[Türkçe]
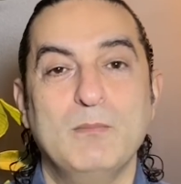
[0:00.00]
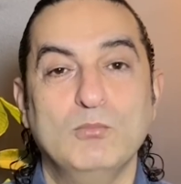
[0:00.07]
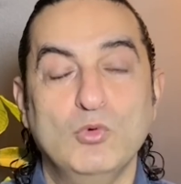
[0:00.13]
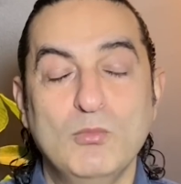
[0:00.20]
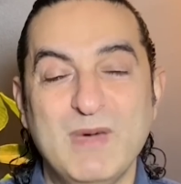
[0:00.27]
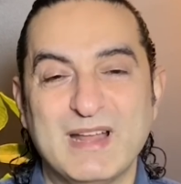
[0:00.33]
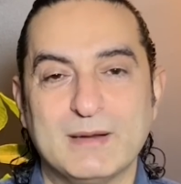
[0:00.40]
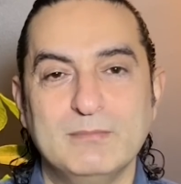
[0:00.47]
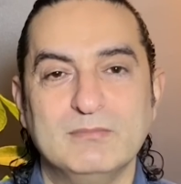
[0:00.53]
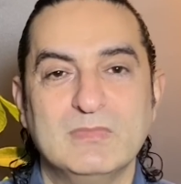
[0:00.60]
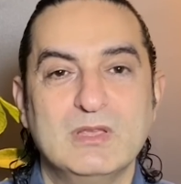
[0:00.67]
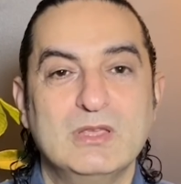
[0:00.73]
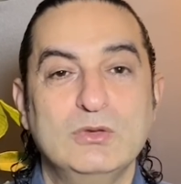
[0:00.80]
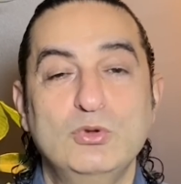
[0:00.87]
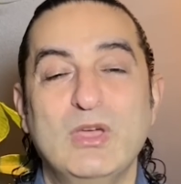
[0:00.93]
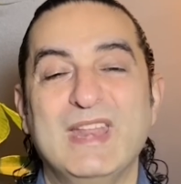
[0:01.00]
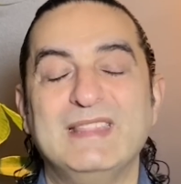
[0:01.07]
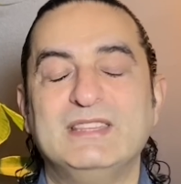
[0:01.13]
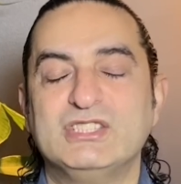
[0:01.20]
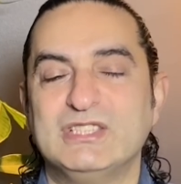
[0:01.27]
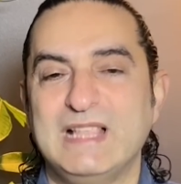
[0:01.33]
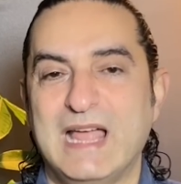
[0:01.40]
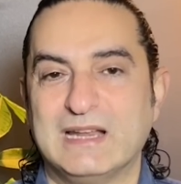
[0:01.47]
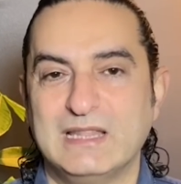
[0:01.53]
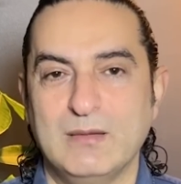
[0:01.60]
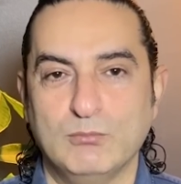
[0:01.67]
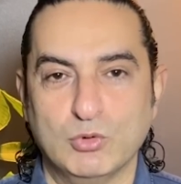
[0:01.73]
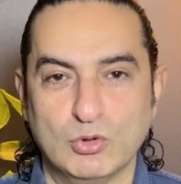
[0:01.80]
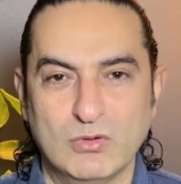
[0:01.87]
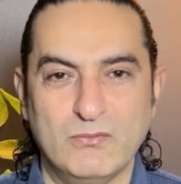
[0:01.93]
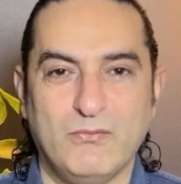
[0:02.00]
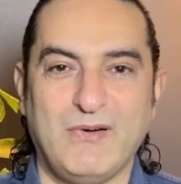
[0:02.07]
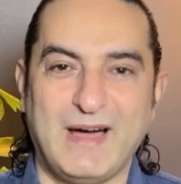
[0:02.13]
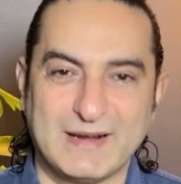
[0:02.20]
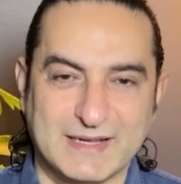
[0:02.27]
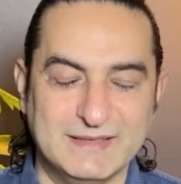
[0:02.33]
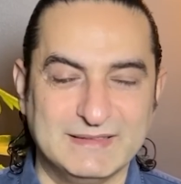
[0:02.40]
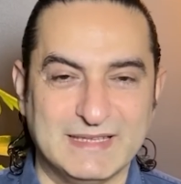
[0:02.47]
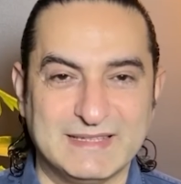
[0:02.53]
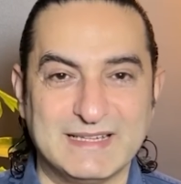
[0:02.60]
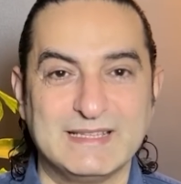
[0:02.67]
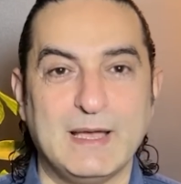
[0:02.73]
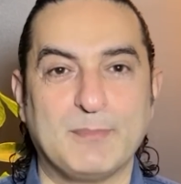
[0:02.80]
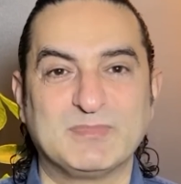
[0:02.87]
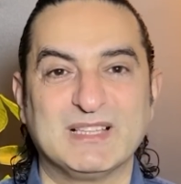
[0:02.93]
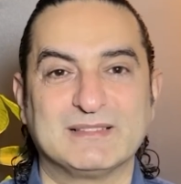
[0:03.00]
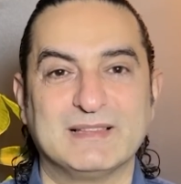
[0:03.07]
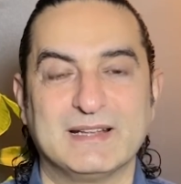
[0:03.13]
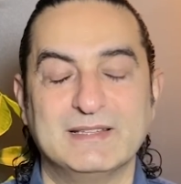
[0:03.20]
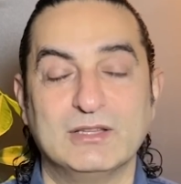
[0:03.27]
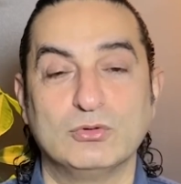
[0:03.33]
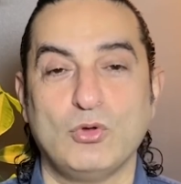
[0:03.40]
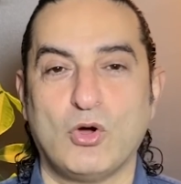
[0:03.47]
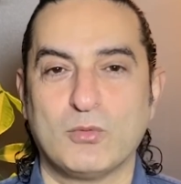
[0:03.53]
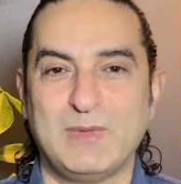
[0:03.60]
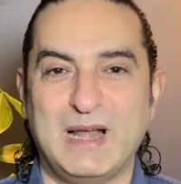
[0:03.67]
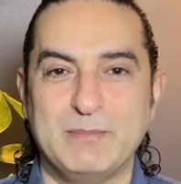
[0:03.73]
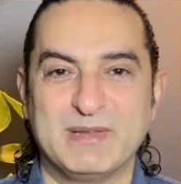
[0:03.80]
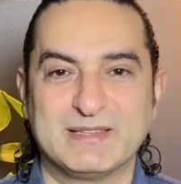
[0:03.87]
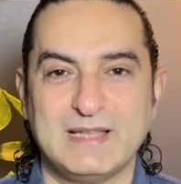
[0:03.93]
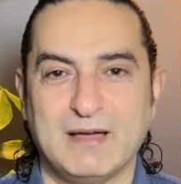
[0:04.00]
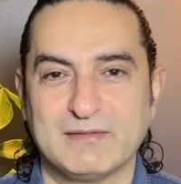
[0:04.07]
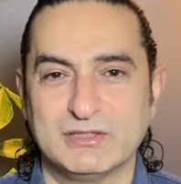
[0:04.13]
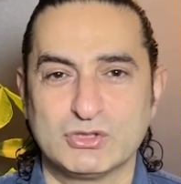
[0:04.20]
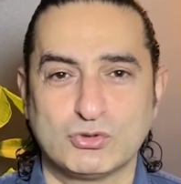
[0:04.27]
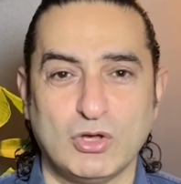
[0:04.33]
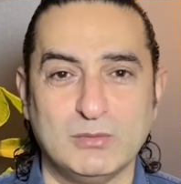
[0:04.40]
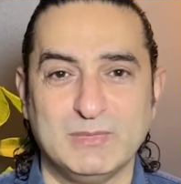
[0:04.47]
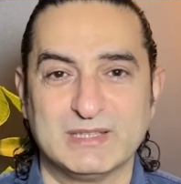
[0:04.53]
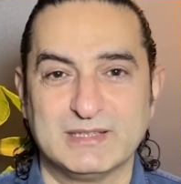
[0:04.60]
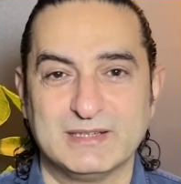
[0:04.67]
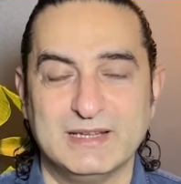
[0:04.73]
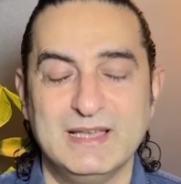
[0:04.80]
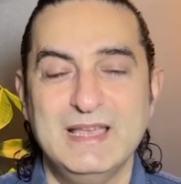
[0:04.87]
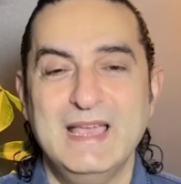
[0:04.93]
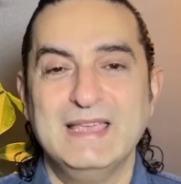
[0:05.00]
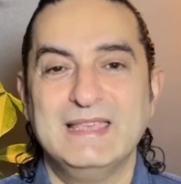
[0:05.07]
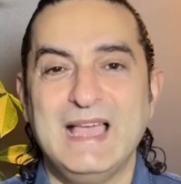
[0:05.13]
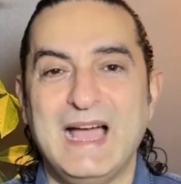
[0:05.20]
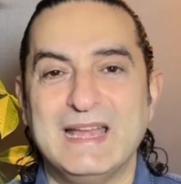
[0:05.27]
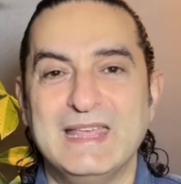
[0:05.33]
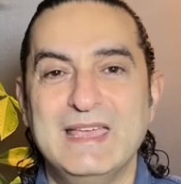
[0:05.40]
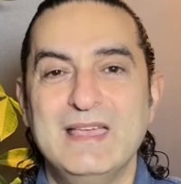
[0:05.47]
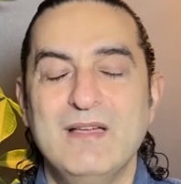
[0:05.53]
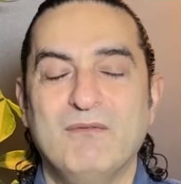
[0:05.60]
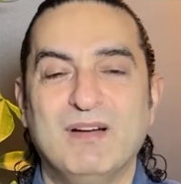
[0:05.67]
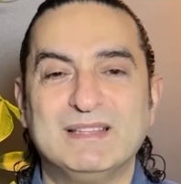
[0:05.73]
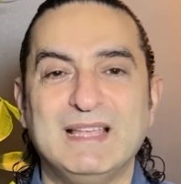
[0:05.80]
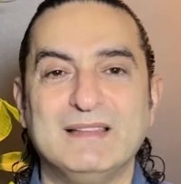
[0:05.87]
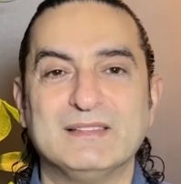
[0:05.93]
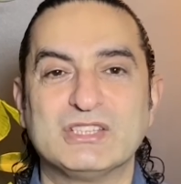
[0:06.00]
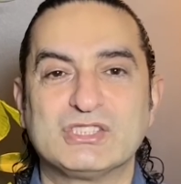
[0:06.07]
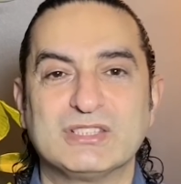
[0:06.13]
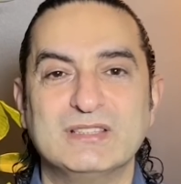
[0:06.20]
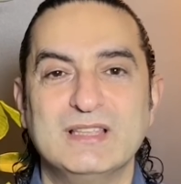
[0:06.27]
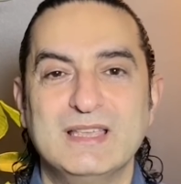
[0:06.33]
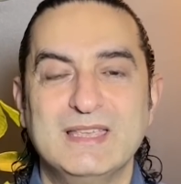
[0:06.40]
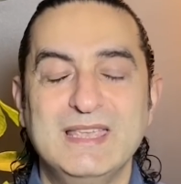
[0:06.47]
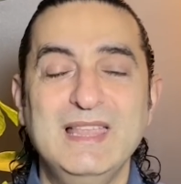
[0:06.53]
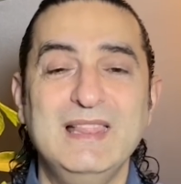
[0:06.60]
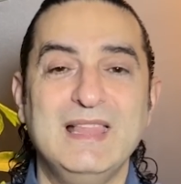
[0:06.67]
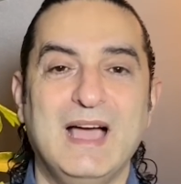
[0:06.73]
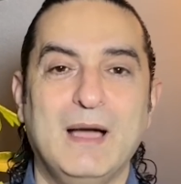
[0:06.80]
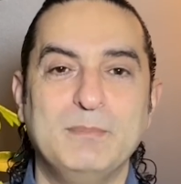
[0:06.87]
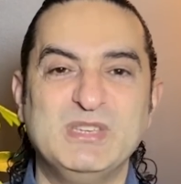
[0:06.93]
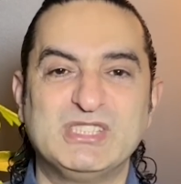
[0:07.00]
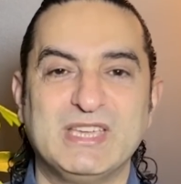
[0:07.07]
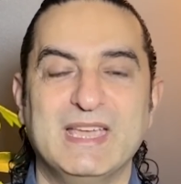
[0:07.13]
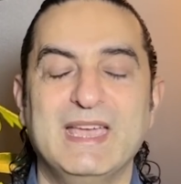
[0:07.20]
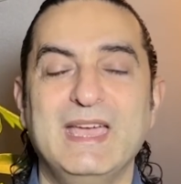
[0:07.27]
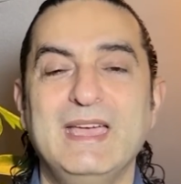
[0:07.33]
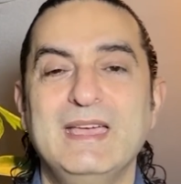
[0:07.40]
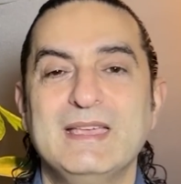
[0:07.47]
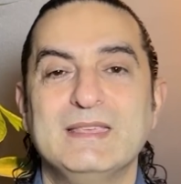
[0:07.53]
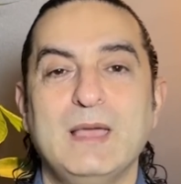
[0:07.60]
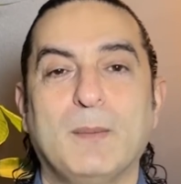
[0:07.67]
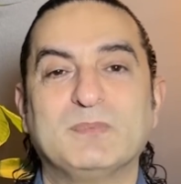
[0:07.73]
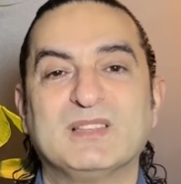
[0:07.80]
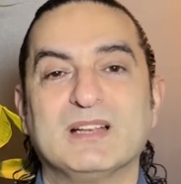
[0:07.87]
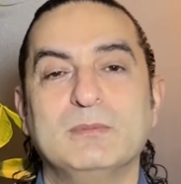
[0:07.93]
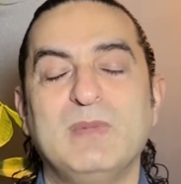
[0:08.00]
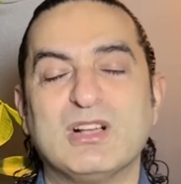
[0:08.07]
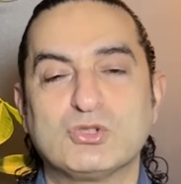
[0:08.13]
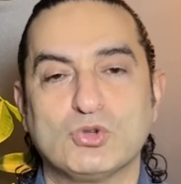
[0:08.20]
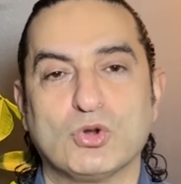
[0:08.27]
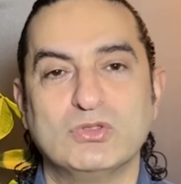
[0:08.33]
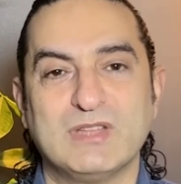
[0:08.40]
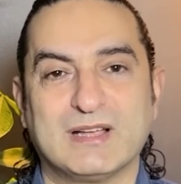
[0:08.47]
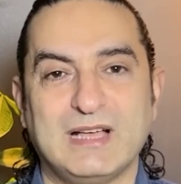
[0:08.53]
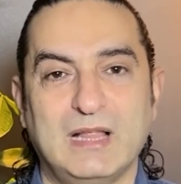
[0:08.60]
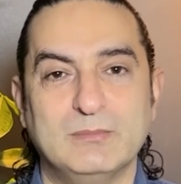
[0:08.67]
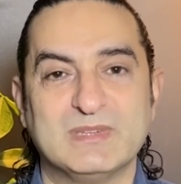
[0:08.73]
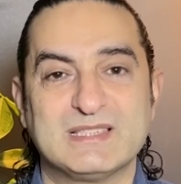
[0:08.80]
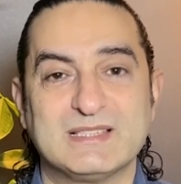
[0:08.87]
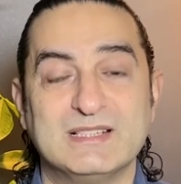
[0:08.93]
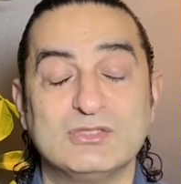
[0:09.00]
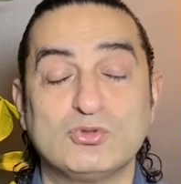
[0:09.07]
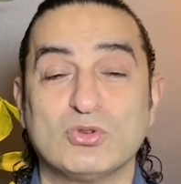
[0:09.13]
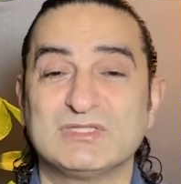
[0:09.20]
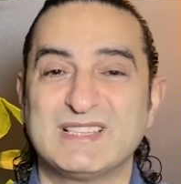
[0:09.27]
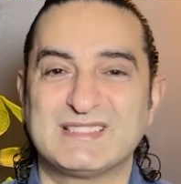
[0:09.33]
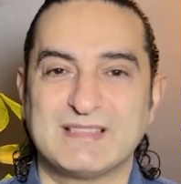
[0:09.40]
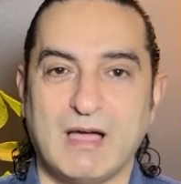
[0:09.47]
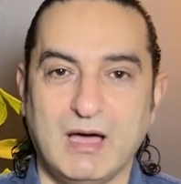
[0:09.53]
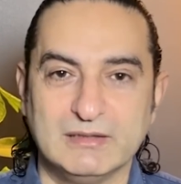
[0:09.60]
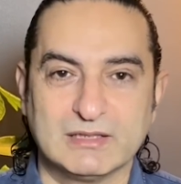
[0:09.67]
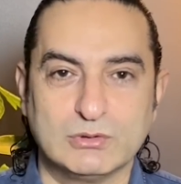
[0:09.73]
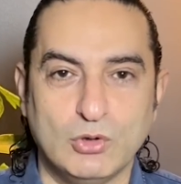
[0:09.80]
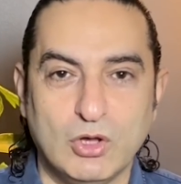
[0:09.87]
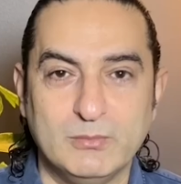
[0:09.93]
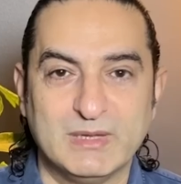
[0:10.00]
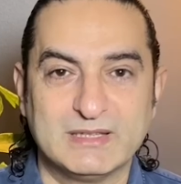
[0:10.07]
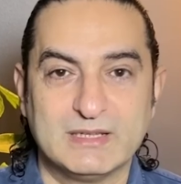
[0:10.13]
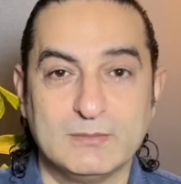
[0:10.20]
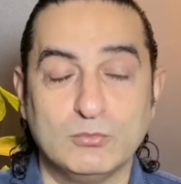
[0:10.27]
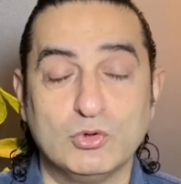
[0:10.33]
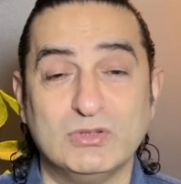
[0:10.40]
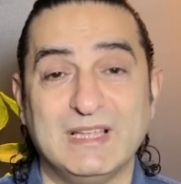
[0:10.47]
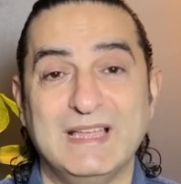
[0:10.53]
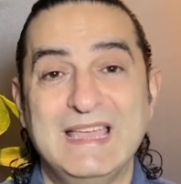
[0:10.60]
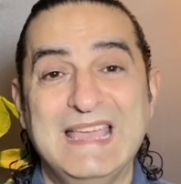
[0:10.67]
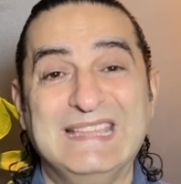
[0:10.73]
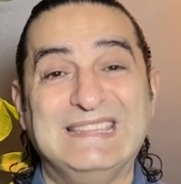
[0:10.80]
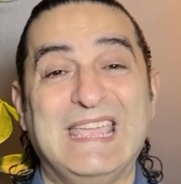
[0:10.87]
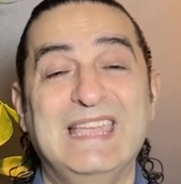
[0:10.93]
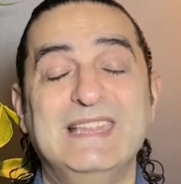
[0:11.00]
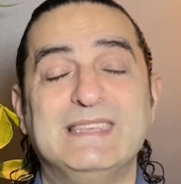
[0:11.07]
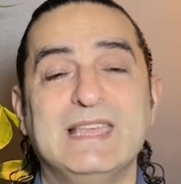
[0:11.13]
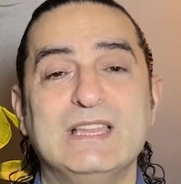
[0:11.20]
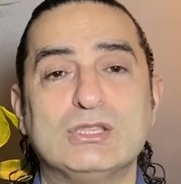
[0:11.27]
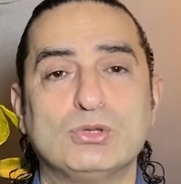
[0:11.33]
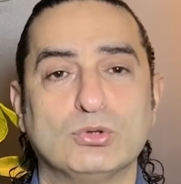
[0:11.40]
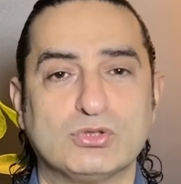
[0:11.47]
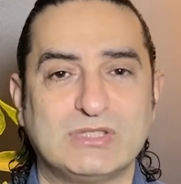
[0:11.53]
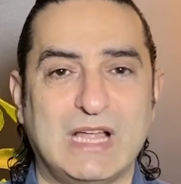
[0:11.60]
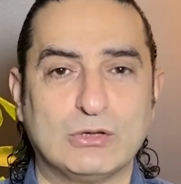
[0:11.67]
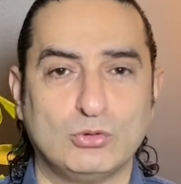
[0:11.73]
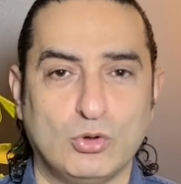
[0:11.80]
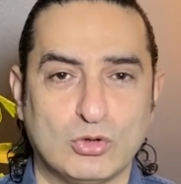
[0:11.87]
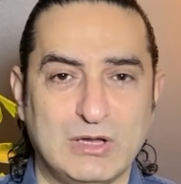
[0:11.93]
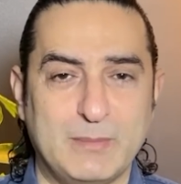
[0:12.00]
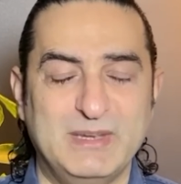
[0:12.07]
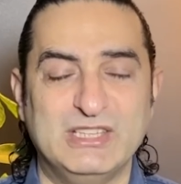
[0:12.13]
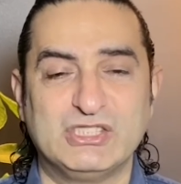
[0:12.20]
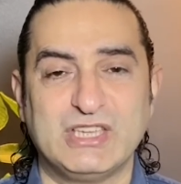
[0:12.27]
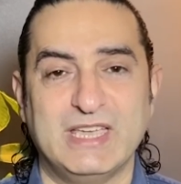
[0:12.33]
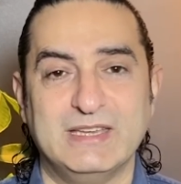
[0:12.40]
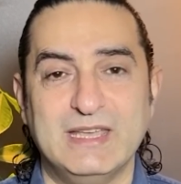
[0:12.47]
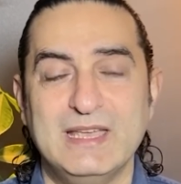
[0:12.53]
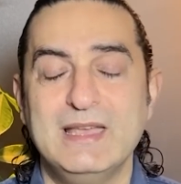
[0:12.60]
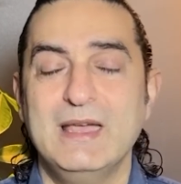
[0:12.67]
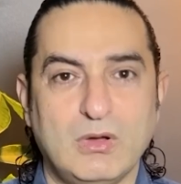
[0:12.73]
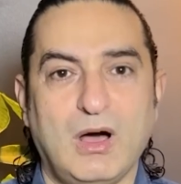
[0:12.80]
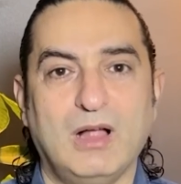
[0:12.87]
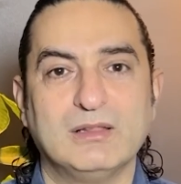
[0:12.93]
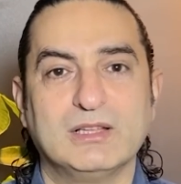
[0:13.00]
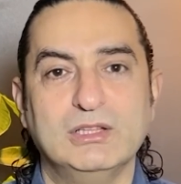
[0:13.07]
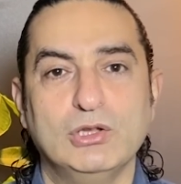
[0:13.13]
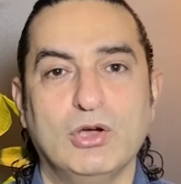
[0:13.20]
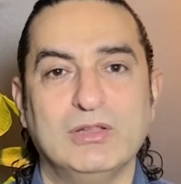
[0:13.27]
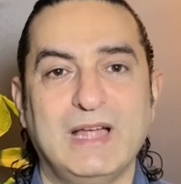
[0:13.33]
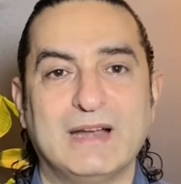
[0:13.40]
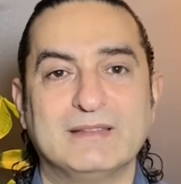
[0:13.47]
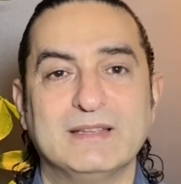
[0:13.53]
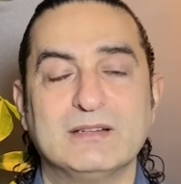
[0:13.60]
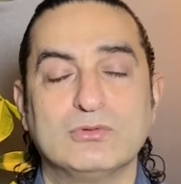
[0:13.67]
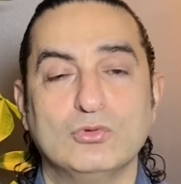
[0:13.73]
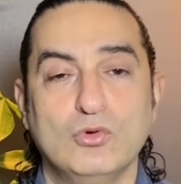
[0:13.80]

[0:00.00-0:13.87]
Umarım yöneticiler de bunun farkındadır. Yaptıklarının normal bir davranış olmadığını, yani vatandaşın illa bir şeye yaptırılmak zorunda kalmasının çok da sağlıklı olmadığını, bunu da tehlikeli sonuçlar doğurabileceğini algılıyorlardır.